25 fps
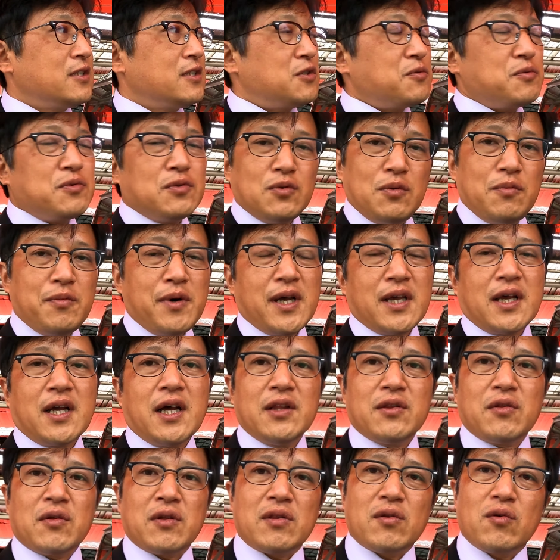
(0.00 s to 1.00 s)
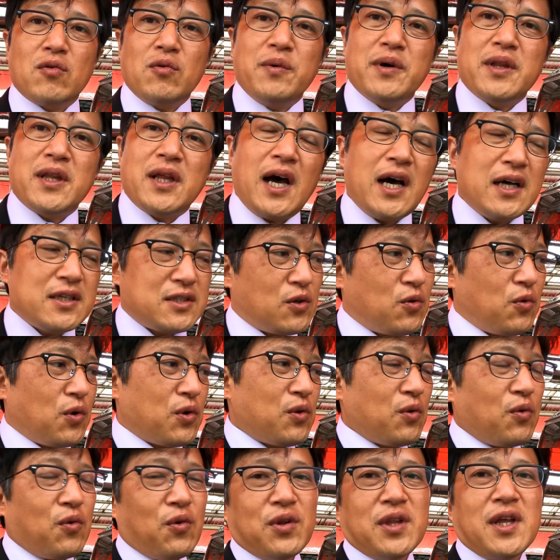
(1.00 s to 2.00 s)
自分の毎回の時そこまで、じゃあ
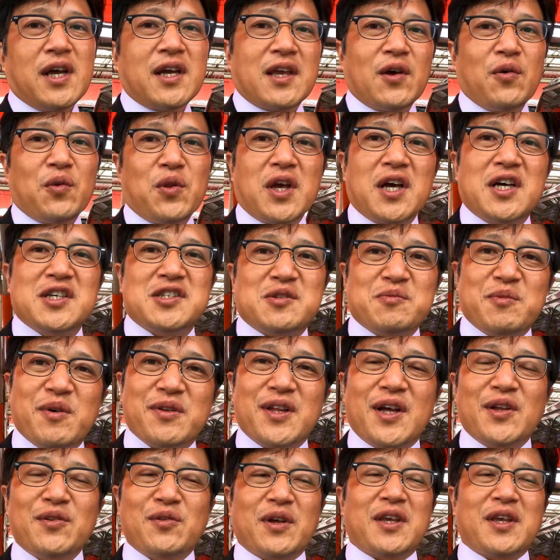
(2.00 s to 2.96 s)
これとこれだけお願いします、